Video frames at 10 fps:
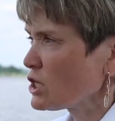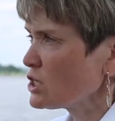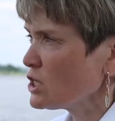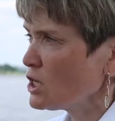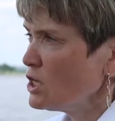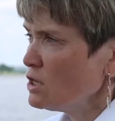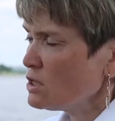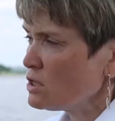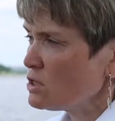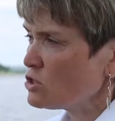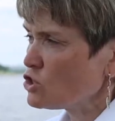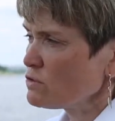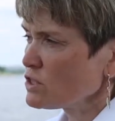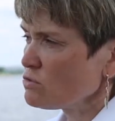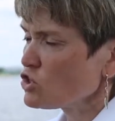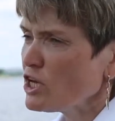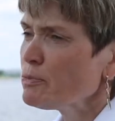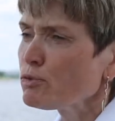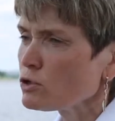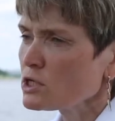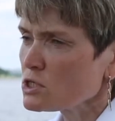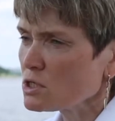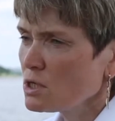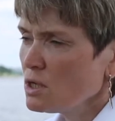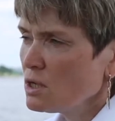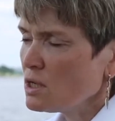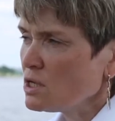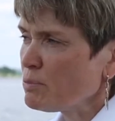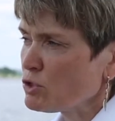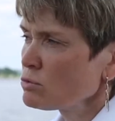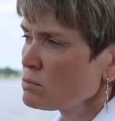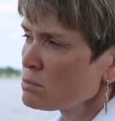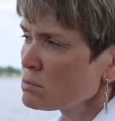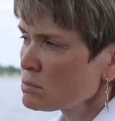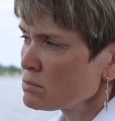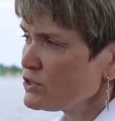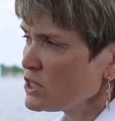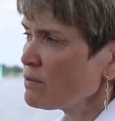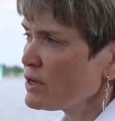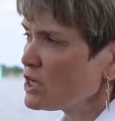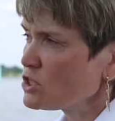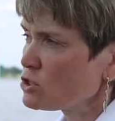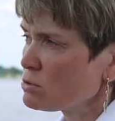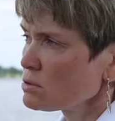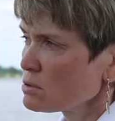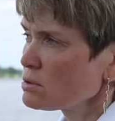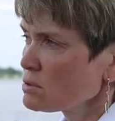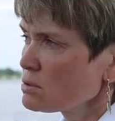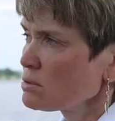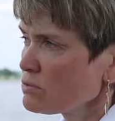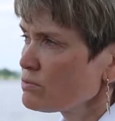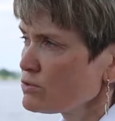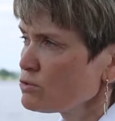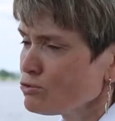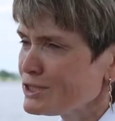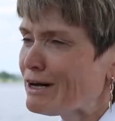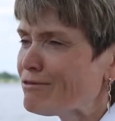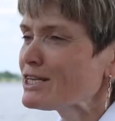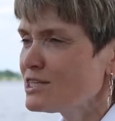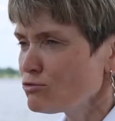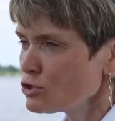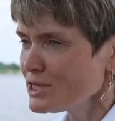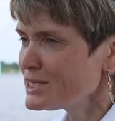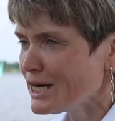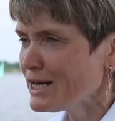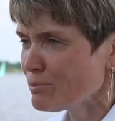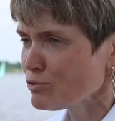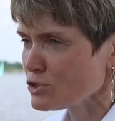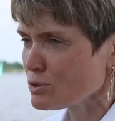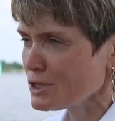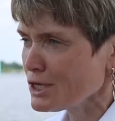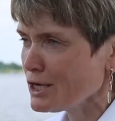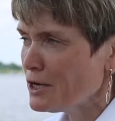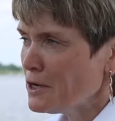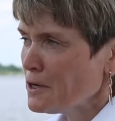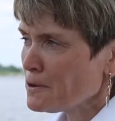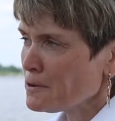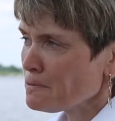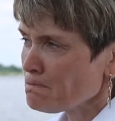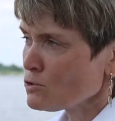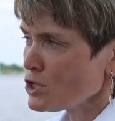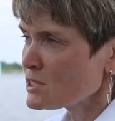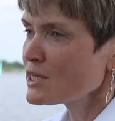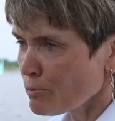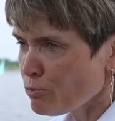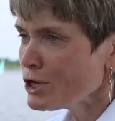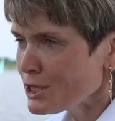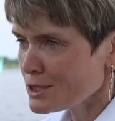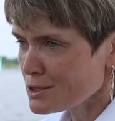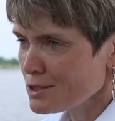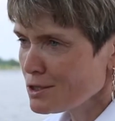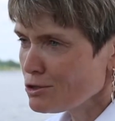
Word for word: Когда э, человек совершает подлость, и потом все говорят, что ну, сдавать его нельзя, допустим, да, э, но если это подлость,